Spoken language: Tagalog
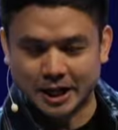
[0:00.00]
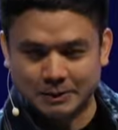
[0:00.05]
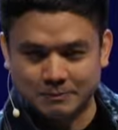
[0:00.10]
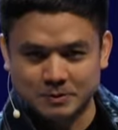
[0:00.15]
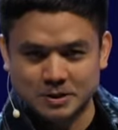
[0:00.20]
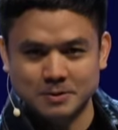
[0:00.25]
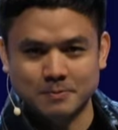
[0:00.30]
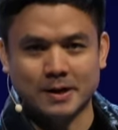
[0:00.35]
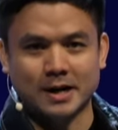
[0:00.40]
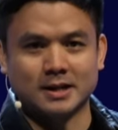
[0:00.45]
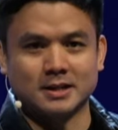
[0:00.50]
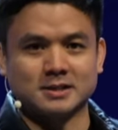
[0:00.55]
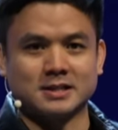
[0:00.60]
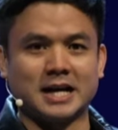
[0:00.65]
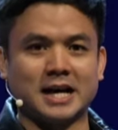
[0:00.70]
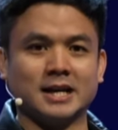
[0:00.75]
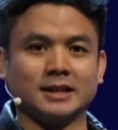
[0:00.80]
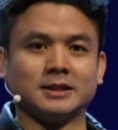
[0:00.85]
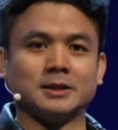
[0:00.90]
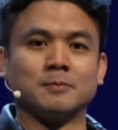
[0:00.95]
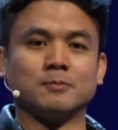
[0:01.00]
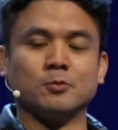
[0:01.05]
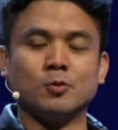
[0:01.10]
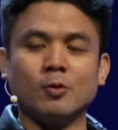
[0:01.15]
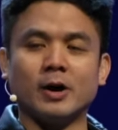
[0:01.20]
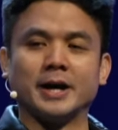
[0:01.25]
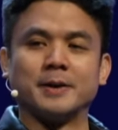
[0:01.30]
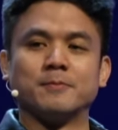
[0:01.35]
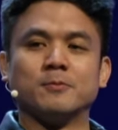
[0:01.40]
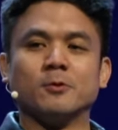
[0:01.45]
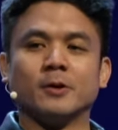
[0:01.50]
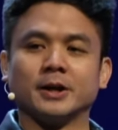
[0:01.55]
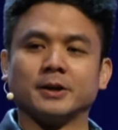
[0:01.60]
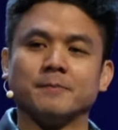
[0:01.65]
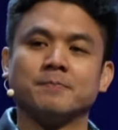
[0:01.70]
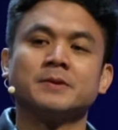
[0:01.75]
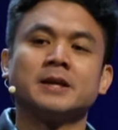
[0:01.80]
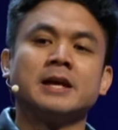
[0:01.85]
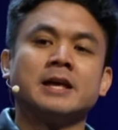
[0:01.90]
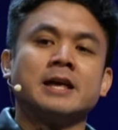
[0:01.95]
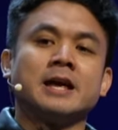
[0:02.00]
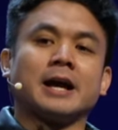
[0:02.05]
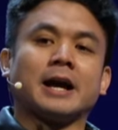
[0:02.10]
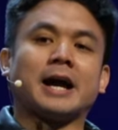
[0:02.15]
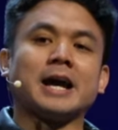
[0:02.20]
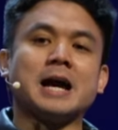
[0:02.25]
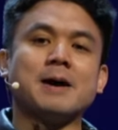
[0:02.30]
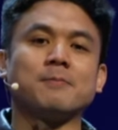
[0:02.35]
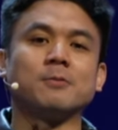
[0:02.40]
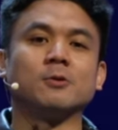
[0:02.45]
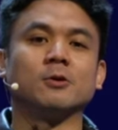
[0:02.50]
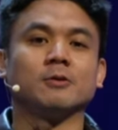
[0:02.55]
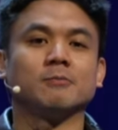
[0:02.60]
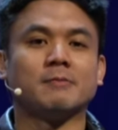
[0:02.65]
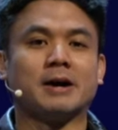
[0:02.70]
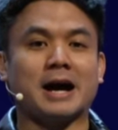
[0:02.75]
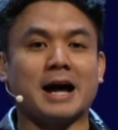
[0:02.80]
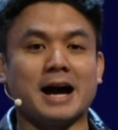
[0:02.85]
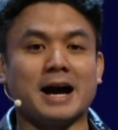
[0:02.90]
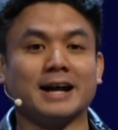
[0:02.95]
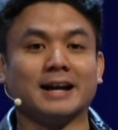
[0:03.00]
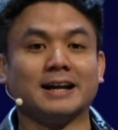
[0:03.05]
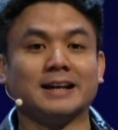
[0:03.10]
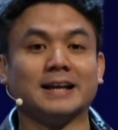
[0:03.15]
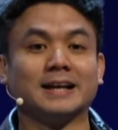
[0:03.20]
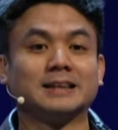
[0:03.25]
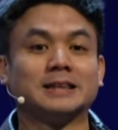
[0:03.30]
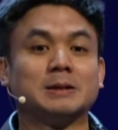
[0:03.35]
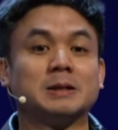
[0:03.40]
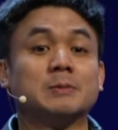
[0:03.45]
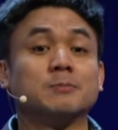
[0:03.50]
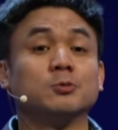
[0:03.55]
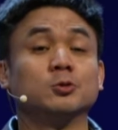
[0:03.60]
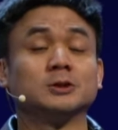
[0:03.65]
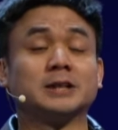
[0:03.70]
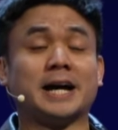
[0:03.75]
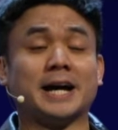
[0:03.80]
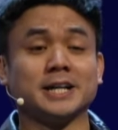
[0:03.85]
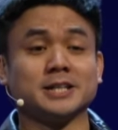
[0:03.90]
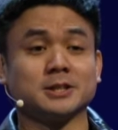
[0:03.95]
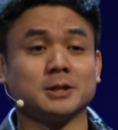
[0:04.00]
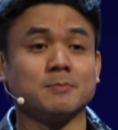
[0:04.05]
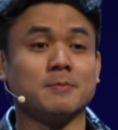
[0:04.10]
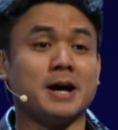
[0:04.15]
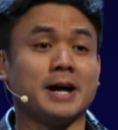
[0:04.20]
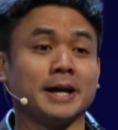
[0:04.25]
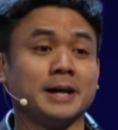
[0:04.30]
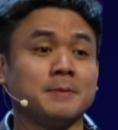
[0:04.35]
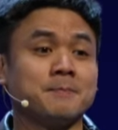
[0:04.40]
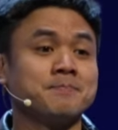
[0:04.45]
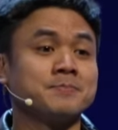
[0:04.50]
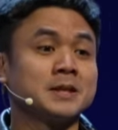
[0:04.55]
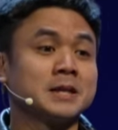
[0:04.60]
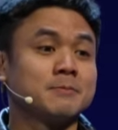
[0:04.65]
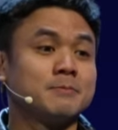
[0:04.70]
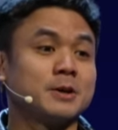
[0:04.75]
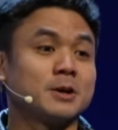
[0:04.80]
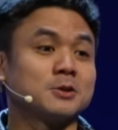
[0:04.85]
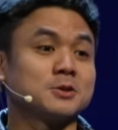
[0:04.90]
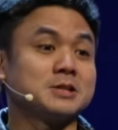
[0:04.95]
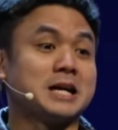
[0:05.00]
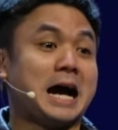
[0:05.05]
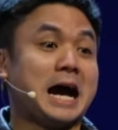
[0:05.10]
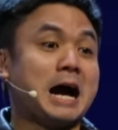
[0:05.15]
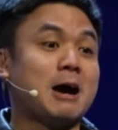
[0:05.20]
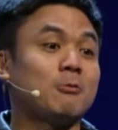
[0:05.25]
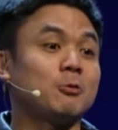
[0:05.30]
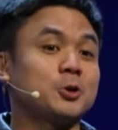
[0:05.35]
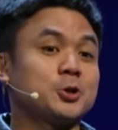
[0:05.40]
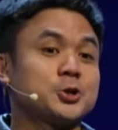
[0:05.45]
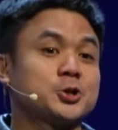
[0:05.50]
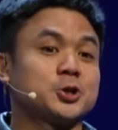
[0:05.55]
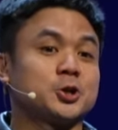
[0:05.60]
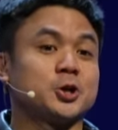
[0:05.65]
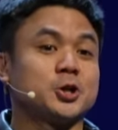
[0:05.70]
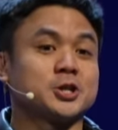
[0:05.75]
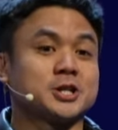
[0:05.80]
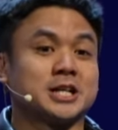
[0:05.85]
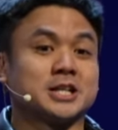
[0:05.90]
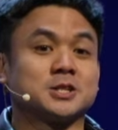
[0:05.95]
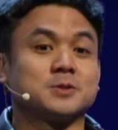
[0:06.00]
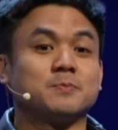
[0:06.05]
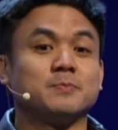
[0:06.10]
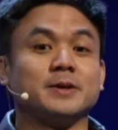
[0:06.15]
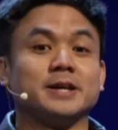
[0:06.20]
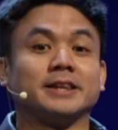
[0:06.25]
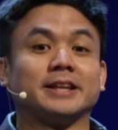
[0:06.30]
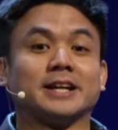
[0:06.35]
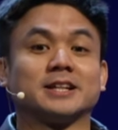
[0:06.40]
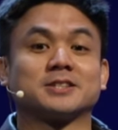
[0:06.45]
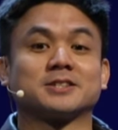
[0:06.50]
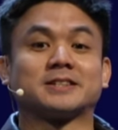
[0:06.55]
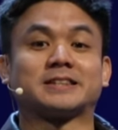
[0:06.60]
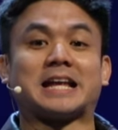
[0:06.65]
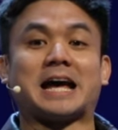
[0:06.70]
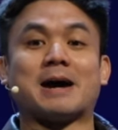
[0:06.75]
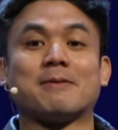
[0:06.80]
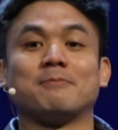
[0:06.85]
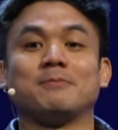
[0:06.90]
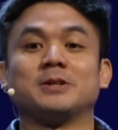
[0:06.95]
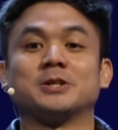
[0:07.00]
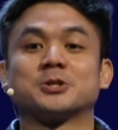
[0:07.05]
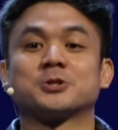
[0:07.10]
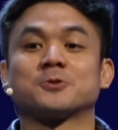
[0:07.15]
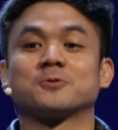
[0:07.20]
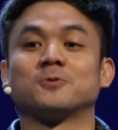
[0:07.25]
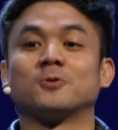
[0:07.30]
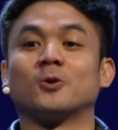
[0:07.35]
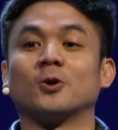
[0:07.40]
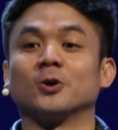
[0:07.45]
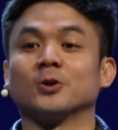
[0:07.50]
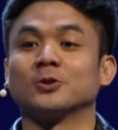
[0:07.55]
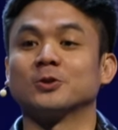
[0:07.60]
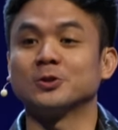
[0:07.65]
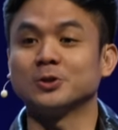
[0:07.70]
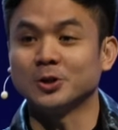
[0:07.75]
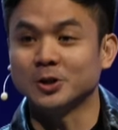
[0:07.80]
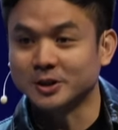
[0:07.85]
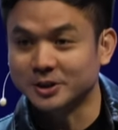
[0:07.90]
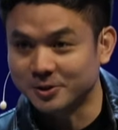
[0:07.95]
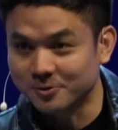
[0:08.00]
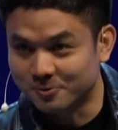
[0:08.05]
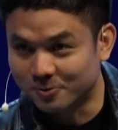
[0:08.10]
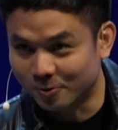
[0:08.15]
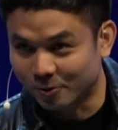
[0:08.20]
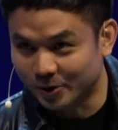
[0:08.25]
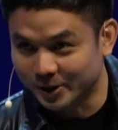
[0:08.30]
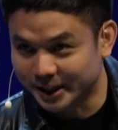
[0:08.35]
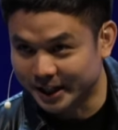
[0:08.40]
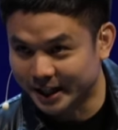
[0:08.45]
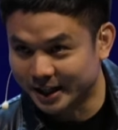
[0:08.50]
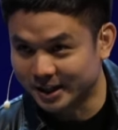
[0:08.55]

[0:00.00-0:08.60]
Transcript: James para sa ating buhay po ngayon. Kaya po, makaka-relate din po tayo dyan. Bakit? Because our church has been established for 34